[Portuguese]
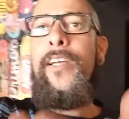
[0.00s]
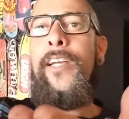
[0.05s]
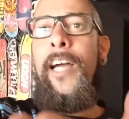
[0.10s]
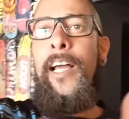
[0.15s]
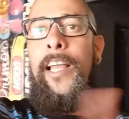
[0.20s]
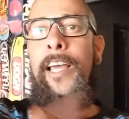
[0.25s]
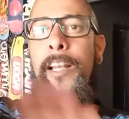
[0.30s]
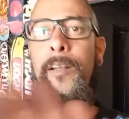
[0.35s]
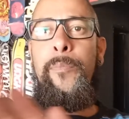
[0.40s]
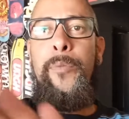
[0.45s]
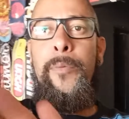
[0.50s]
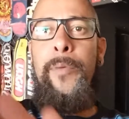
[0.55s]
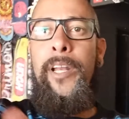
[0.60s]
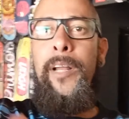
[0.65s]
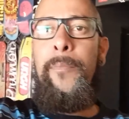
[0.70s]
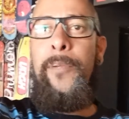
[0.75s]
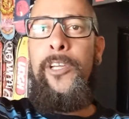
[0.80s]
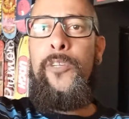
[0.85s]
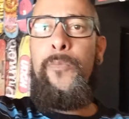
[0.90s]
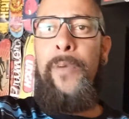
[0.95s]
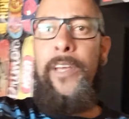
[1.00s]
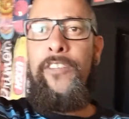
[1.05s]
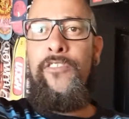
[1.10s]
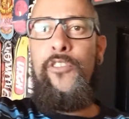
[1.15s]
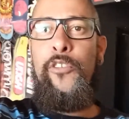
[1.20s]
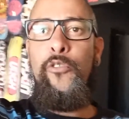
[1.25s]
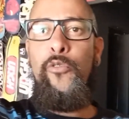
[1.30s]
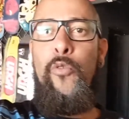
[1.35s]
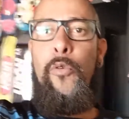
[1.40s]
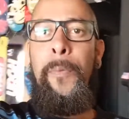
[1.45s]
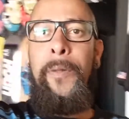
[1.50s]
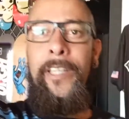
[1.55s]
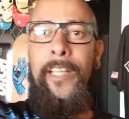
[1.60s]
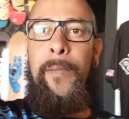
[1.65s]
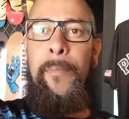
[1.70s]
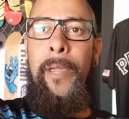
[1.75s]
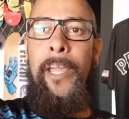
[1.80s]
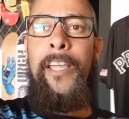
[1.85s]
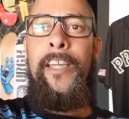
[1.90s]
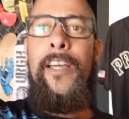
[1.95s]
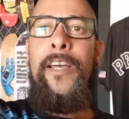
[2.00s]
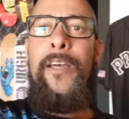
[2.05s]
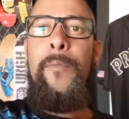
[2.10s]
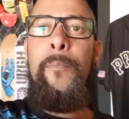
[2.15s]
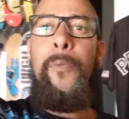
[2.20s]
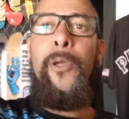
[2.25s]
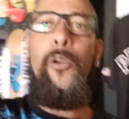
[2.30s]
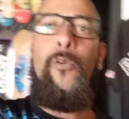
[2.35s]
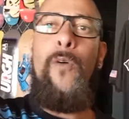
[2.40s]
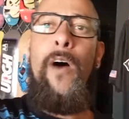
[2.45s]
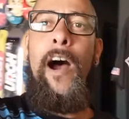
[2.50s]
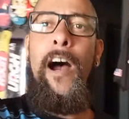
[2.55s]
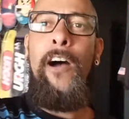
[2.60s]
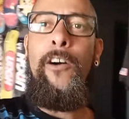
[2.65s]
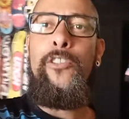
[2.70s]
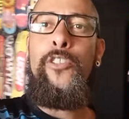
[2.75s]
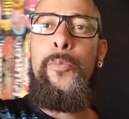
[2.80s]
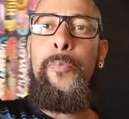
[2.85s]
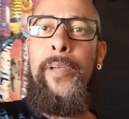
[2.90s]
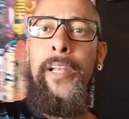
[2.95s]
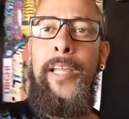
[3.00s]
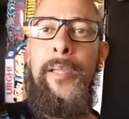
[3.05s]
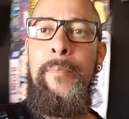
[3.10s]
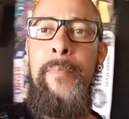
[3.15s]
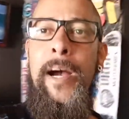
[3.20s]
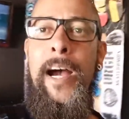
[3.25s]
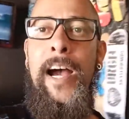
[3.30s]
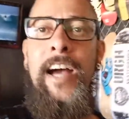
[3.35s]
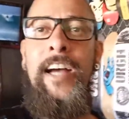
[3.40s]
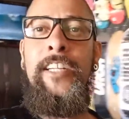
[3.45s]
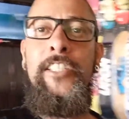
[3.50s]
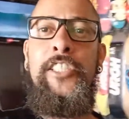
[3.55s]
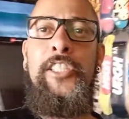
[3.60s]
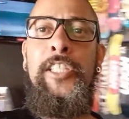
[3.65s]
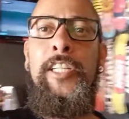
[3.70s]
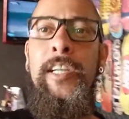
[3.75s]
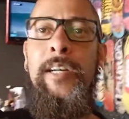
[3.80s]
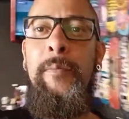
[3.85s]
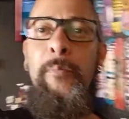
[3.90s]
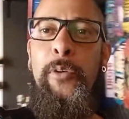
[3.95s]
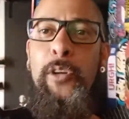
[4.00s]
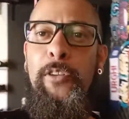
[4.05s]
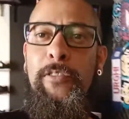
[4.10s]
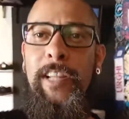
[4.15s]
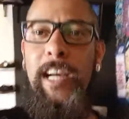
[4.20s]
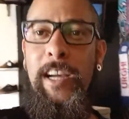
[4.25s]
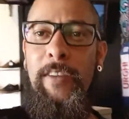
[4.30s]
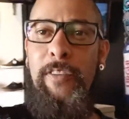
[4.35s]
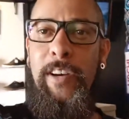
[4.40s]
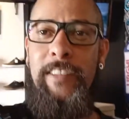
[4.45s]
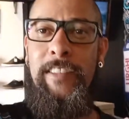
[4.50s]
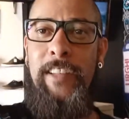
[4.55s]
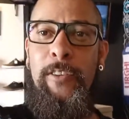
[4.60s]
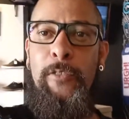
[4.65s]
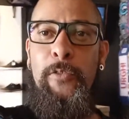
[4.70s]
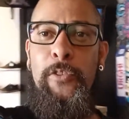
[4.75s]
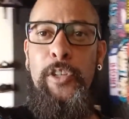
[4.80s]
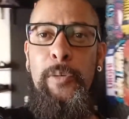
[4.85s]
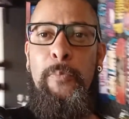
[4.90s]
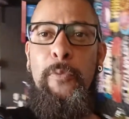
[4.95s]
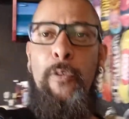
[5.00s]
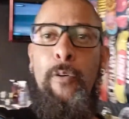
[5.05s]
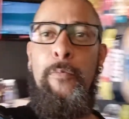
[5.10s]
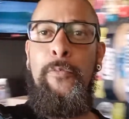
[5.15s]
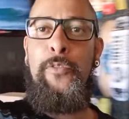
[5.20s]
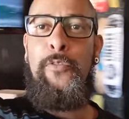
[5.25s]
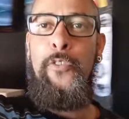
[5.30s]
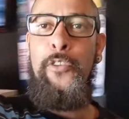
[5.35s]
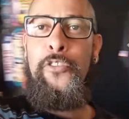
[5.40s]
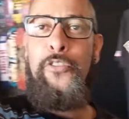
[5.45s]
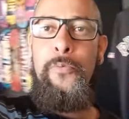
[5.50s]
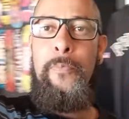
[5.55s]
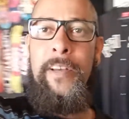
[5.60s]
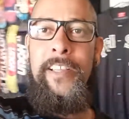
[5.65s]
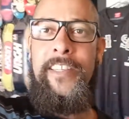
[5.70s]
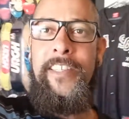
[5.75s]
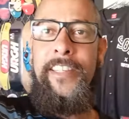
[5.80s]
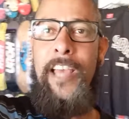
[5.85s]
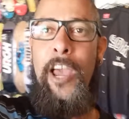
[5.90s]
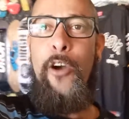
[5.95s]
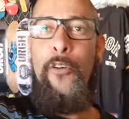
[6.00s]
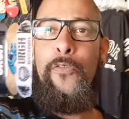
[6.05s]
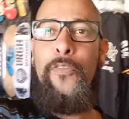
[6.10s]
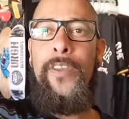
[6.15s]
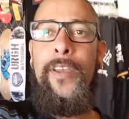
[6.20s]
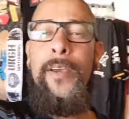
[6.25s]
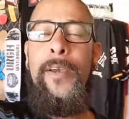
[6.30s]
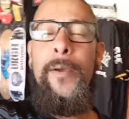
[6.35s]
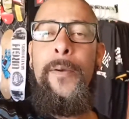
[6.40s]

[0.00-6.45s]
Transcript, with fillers: Galera, primeiramente peço desculpa também pelo áudio, pela imagem, por eu estar tá aqui fazendo tipo como se fosse uma selfie.